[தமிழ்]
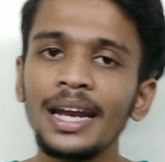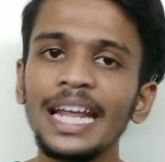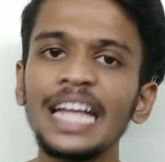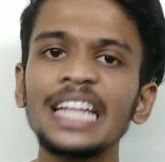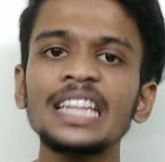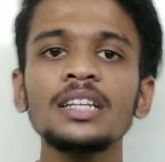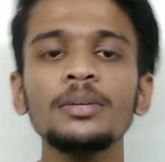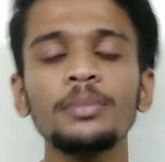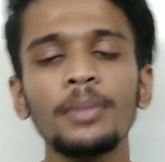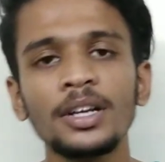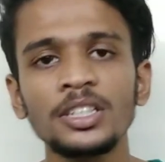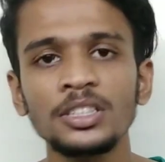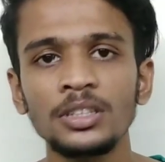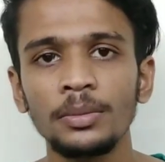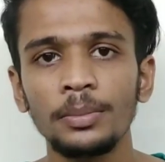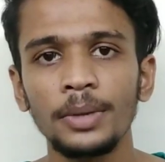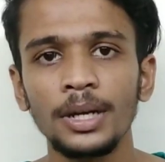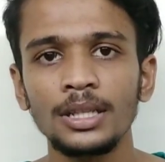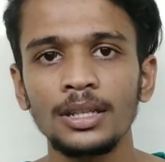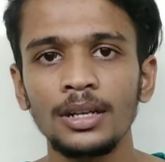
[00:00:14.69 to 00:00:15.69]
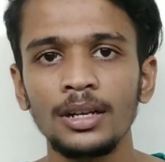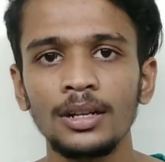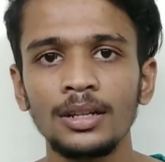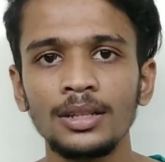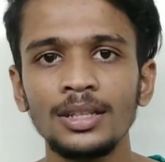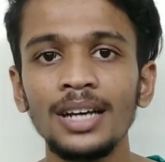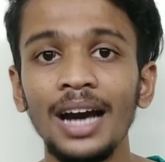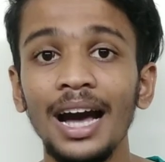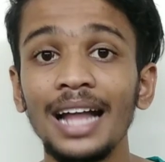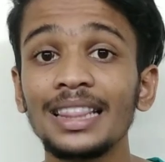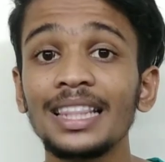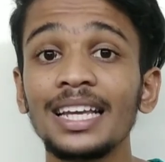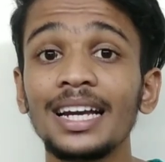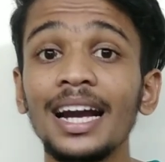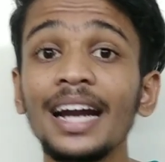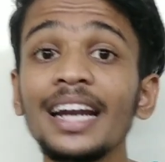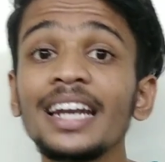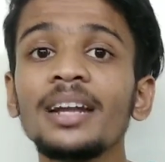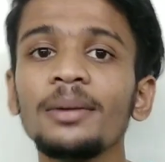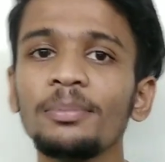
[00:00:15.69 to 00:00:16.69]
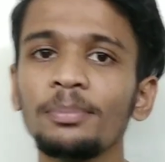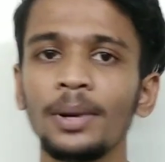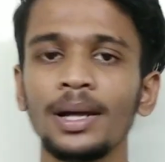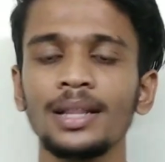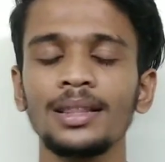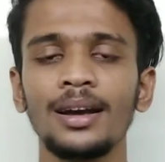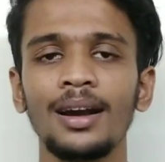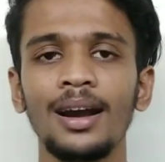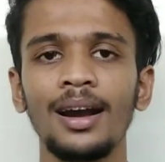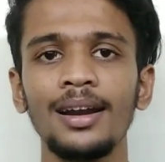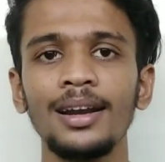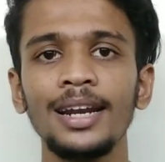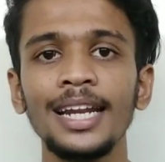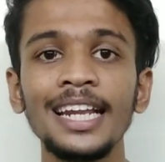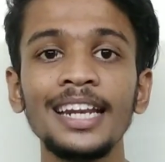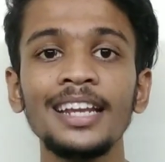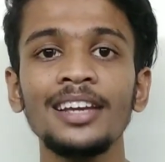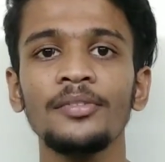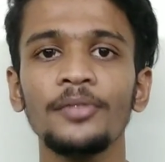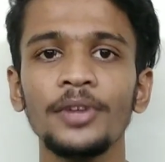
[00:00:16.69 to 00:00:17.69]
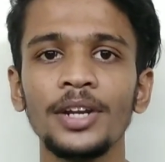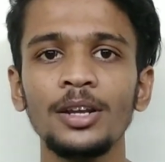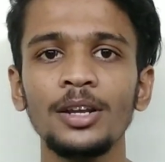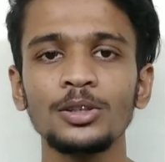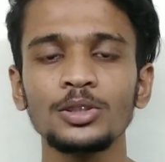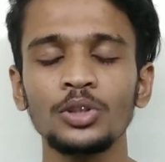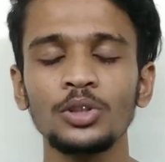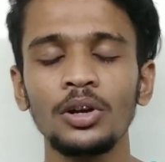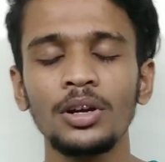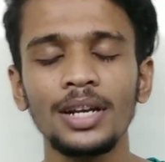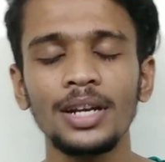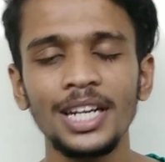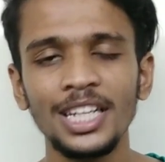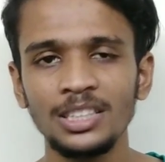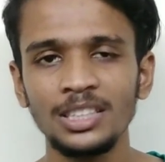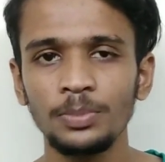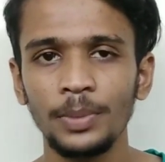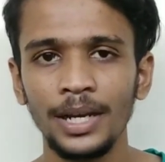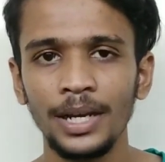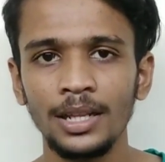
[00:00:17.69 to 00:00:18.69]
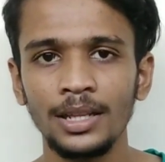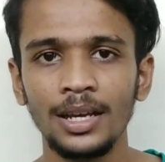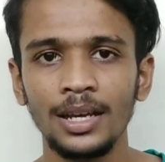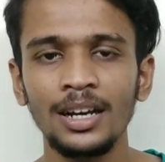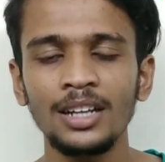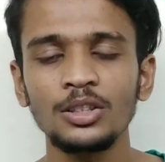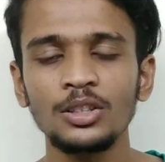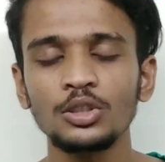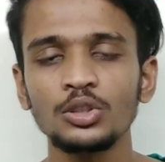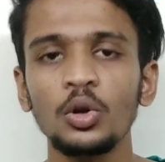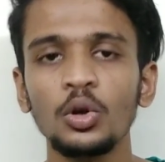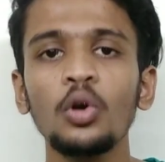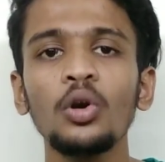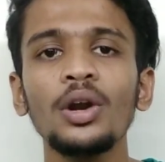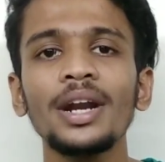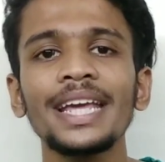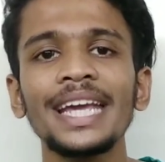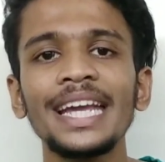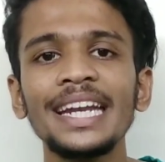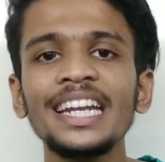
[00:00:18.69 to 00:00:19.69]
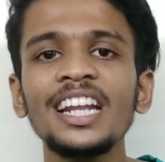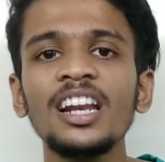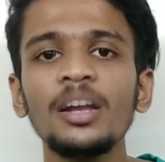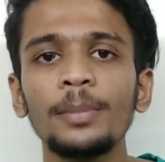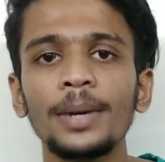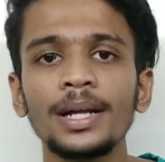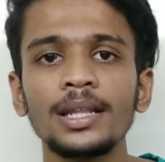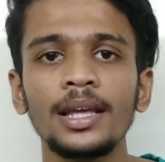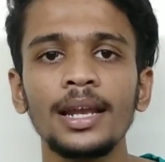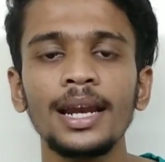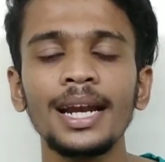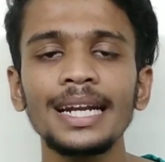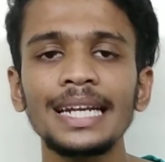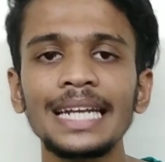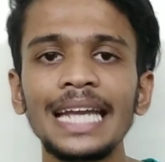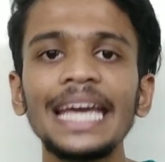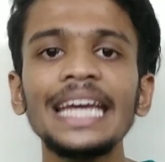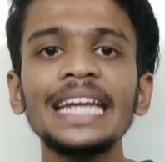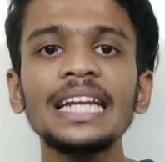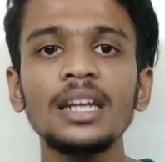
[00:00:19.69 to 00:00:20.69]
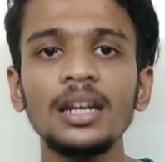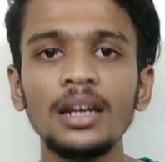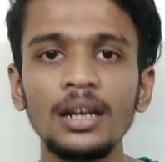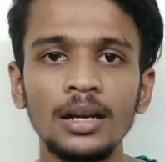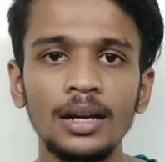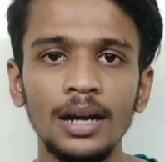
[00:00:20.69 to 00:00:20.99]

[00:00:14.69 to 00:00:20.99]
நேற்று மாஸ்டர் படத்துலேருந்து அந்த கண்ணை பார்த்தாக்கா லிரிக் வீடியோ சாங் ரிலீஸ் பண்ணியிருந்தாங்க அந்த சாங்கோட எண்டில் பார்த்தீங்கன்னா டைட்டில்